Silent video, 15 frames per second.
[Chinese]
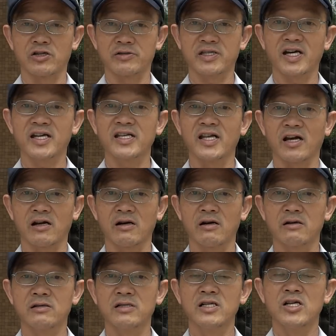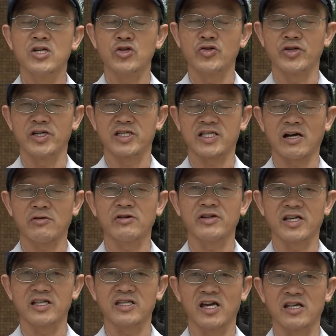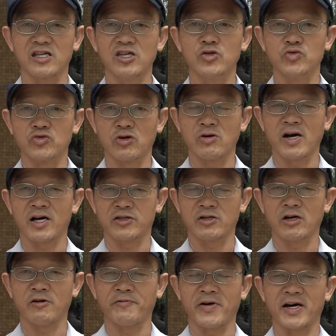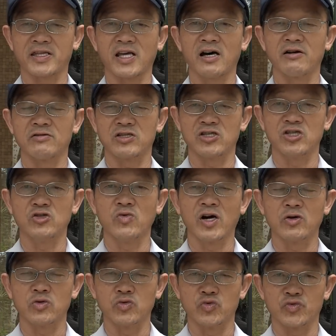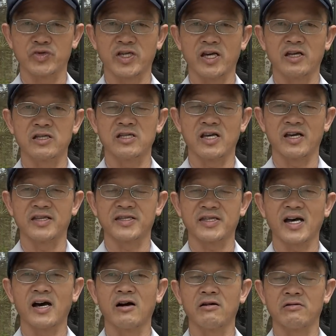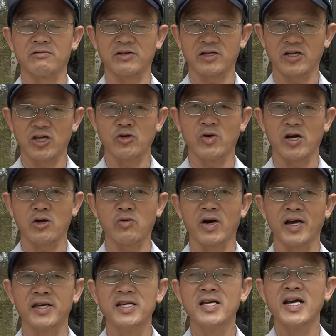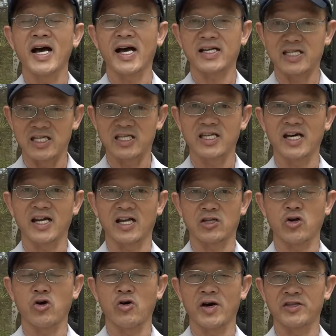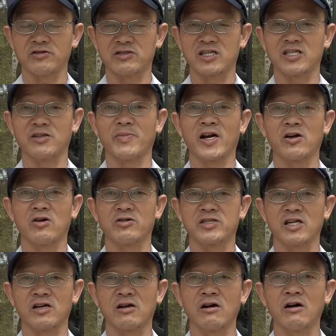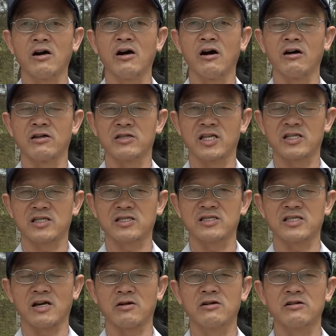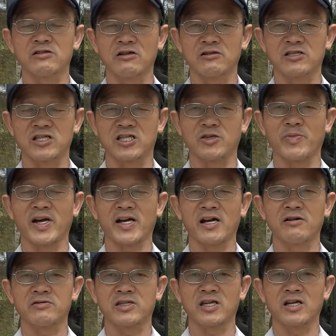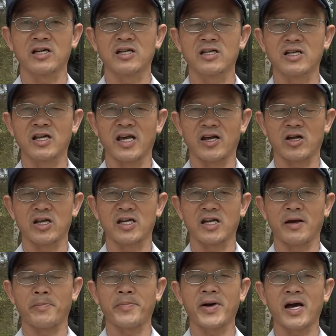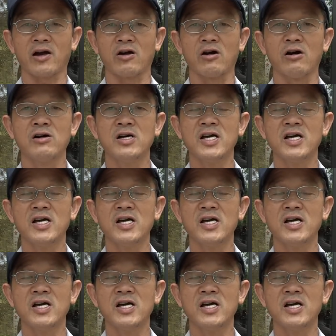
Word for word: 酒驾你来讲，开超过零点一五的话，就要罚到一万五千元到六万块。啊，汽车若初完就是一万五千块吼，自小客车是一万九千两百块。